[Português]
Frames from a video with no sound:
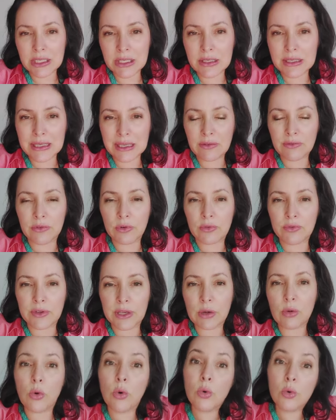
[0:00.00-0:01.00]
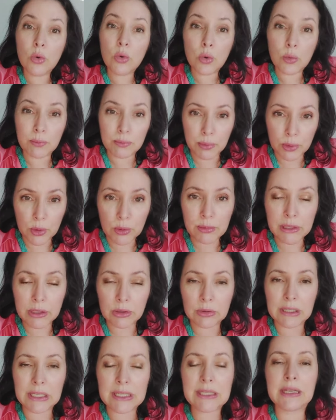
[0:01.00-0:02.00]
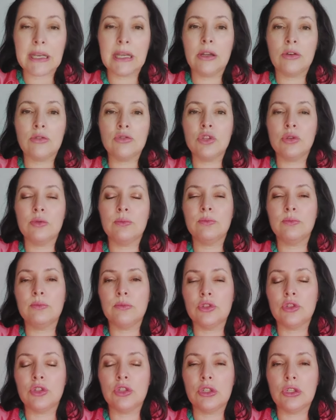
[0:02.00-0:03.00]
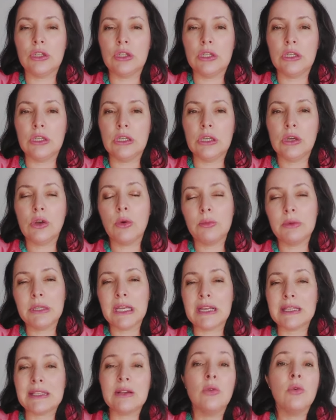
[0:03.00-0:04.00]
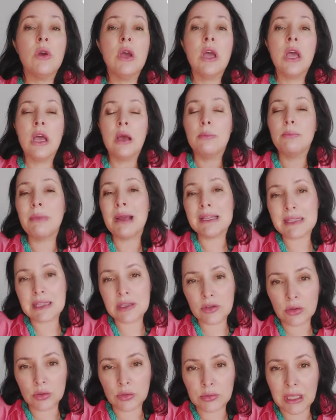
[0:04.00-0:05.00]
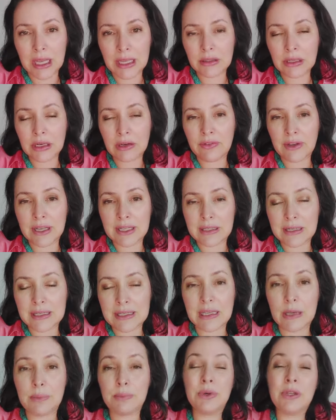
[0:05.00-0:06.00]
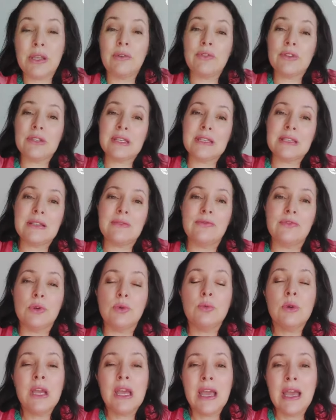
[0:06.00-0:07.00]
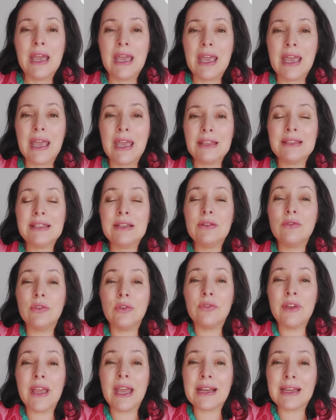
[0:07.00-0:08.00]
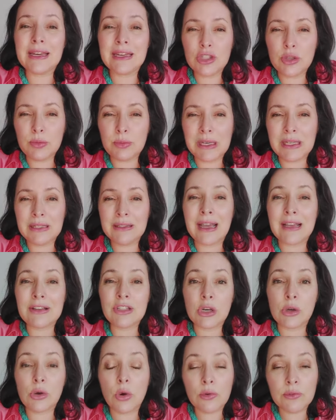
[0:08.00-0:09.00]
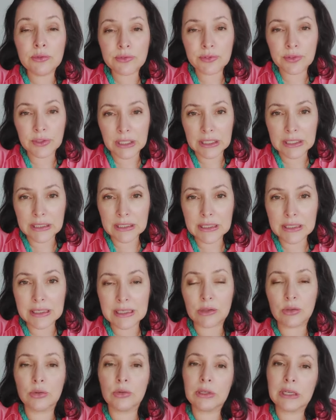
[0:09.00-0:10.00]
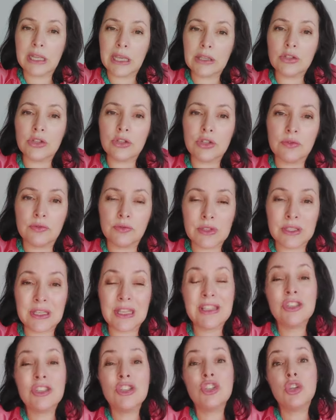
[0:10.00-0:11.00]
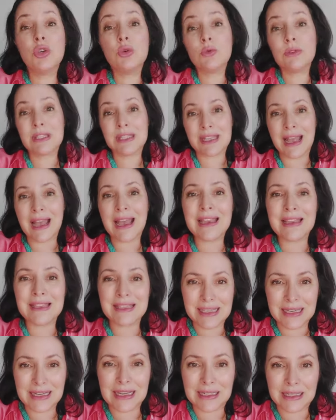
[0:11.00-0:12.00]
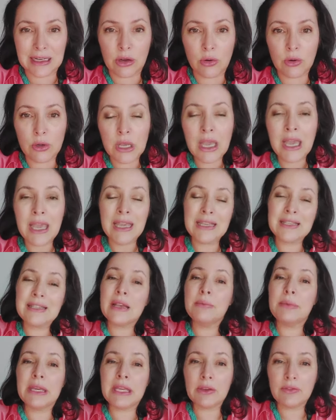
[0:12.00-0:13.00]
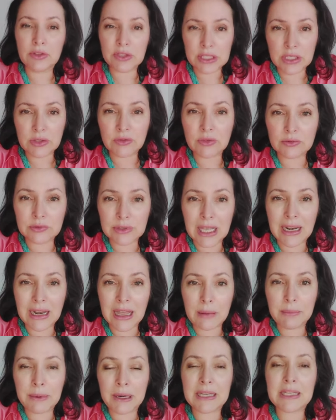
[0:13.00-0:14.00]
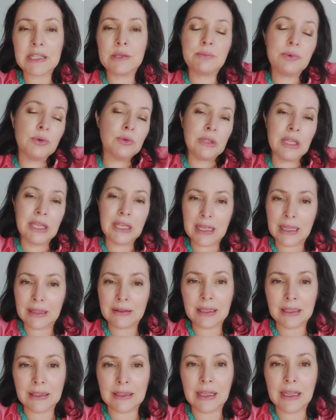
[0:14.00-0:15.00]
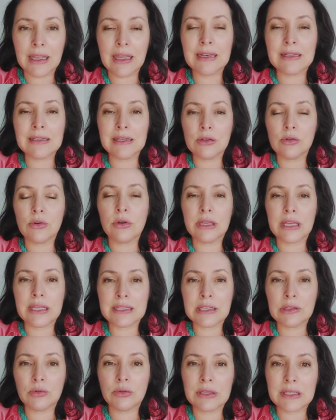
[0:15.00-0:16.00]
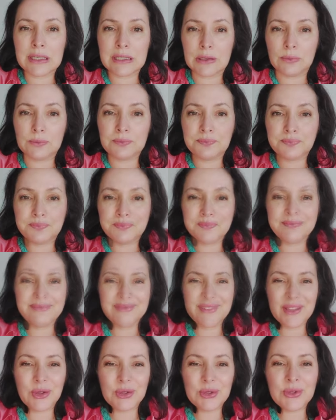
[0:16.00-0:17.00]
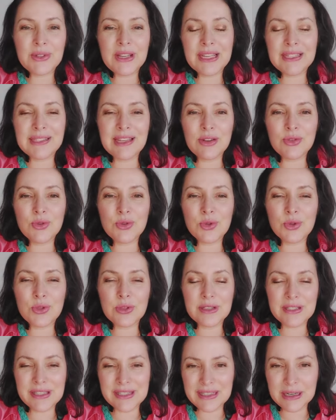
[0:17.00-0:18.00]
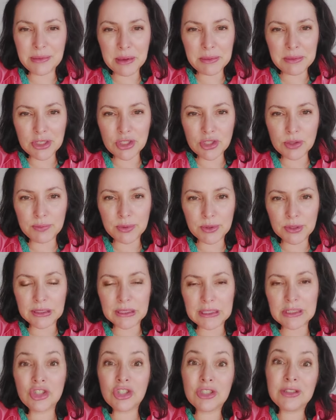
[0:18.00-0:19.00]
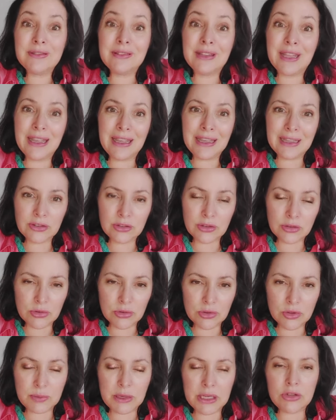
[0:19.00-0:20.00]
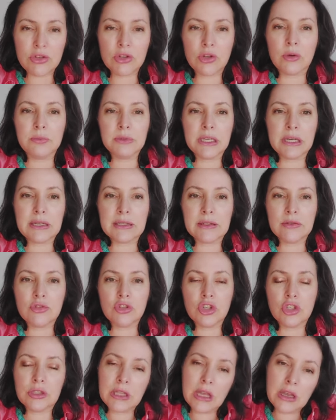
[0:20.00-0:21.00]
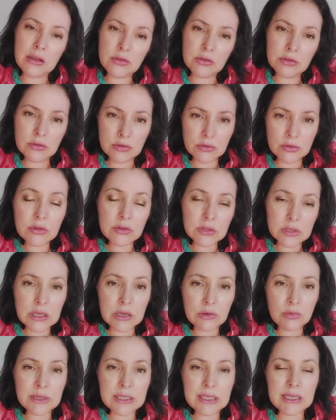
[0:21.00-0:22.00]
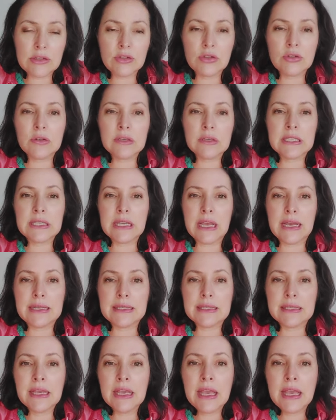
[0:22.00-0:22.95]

se envolver com o público nesse canal de, de comunicação, mais resultado ele vai trazer, porque vocês vão é, desenvolver a credibilidade, a confiança do cliente de vocês de usar esse canal e saber que vocês vão estar tá lá para responder e atender eles em qualquer situação. Outro canal extremamente importante dentro dos meios de comunicação digital são as redes sociais.